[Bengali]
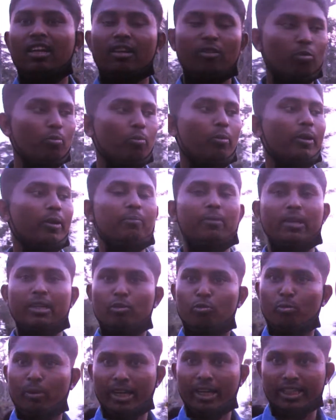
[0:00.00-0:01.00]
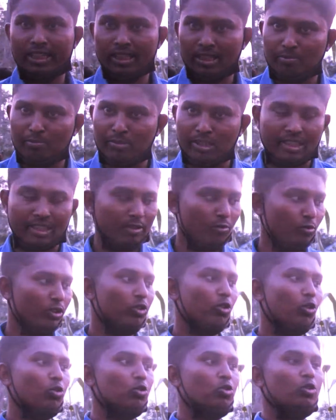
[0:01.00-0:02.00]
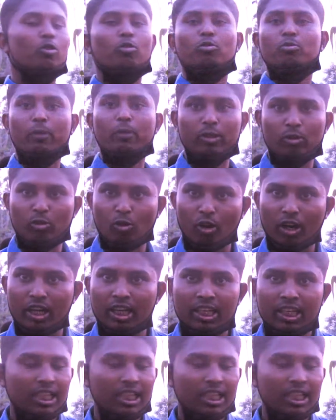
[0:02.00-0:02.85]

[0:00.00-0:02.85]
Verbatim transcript: উপায় মানে উপায়ে যে মানে উনি শস্য উৎপাদন করেন